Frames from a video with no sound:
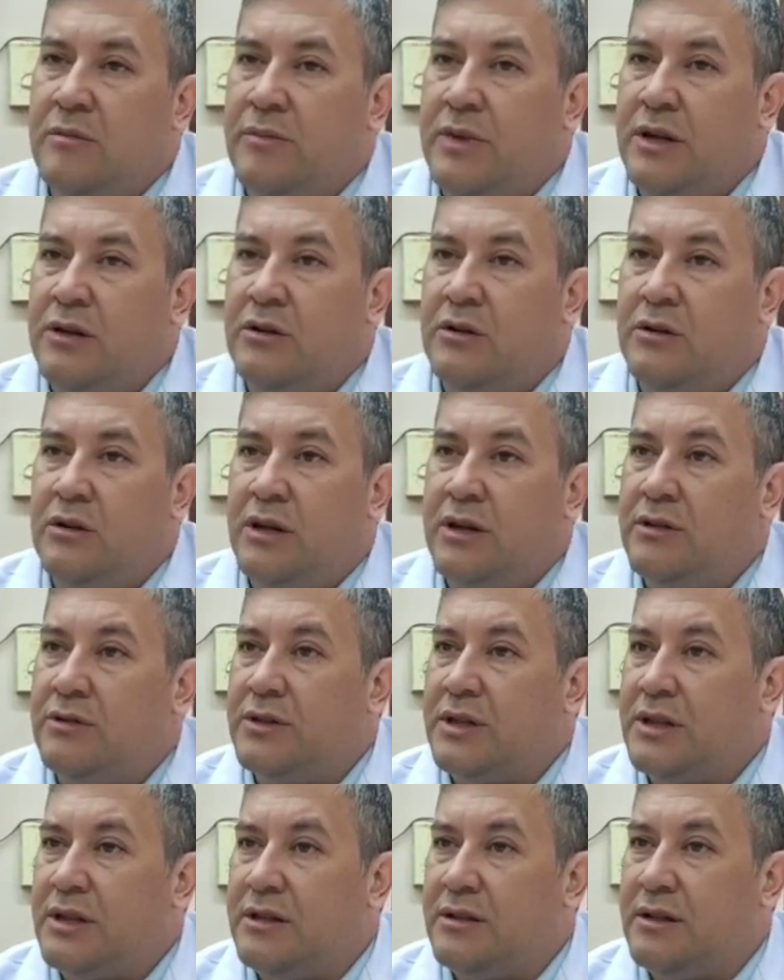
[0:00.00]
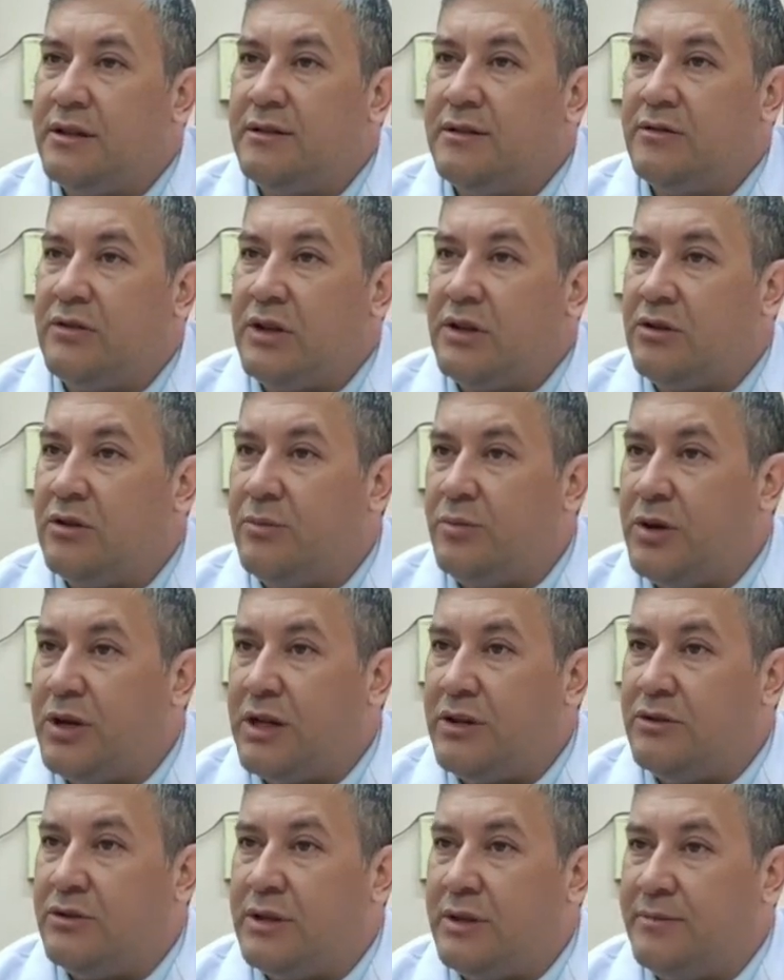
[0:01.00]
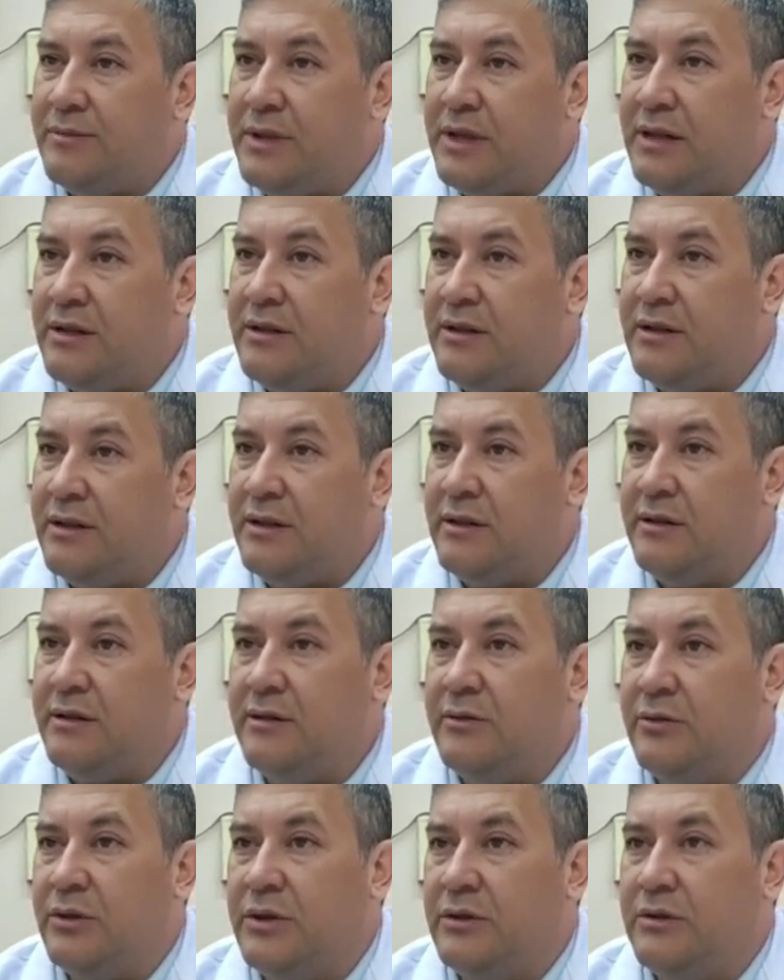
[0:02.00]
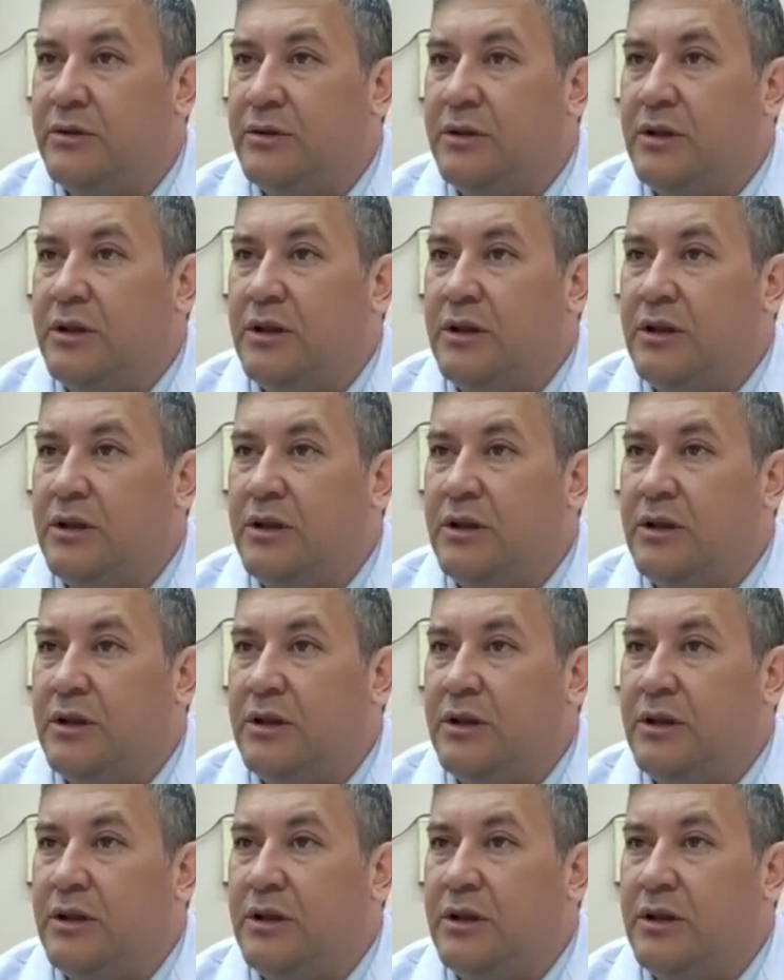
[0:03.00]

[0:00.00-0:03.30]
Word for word: pero hay otra gente que se va incorporando también y que, bueno,